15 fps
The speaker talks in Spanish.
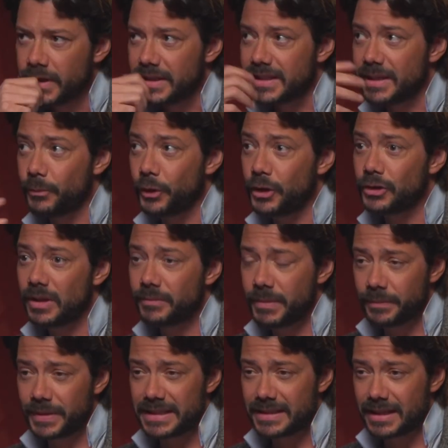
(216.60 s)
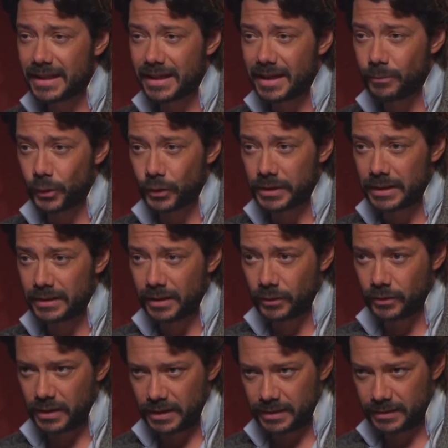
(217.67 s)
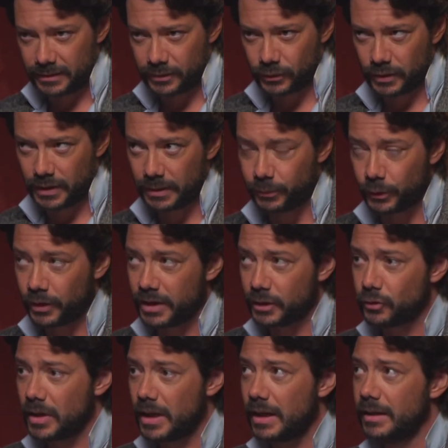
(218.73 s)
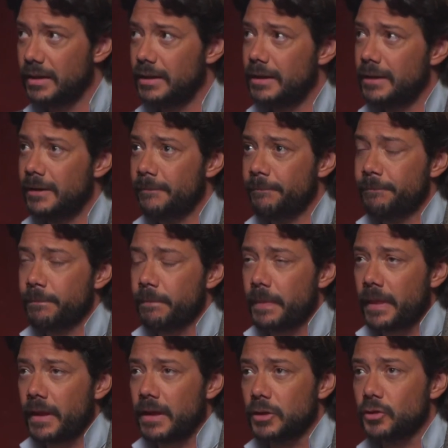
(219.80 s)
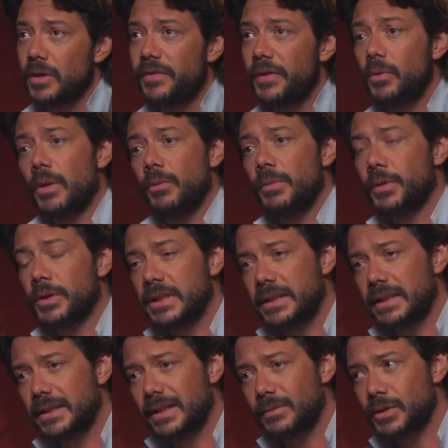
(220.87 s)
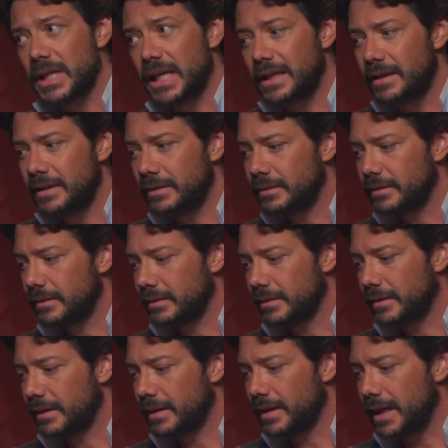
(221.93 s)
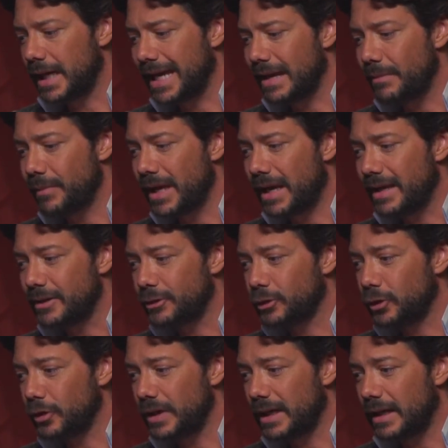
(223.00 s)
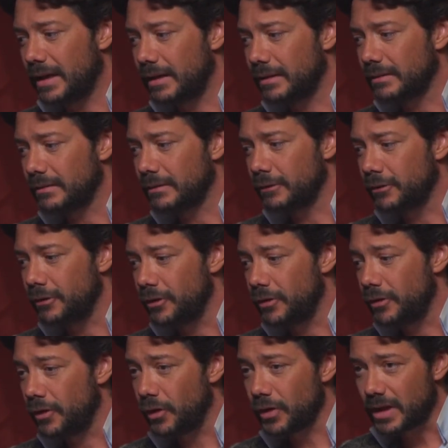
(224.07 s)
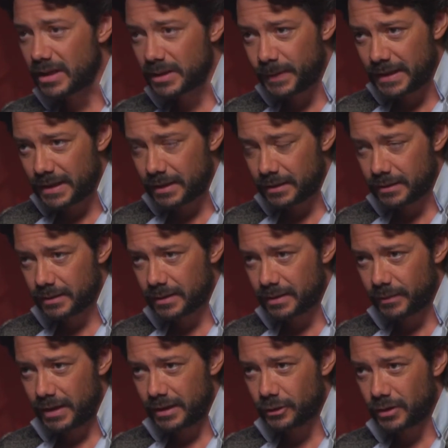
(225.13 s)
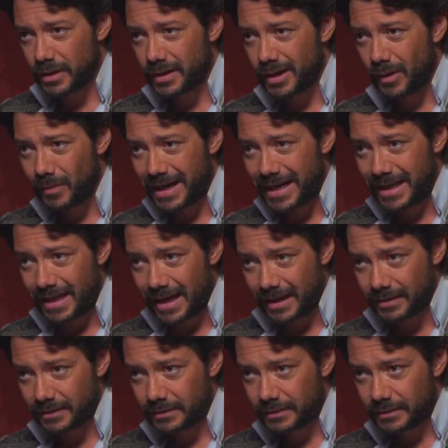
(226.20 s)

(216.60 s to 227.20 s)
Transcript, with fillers: Es que por eso también pensé que era importante contar esta historia, porque es una, es una figura muy importante que tenemos aquí, que cambia la historia, no ya de España, cambia la historia de la humanidad.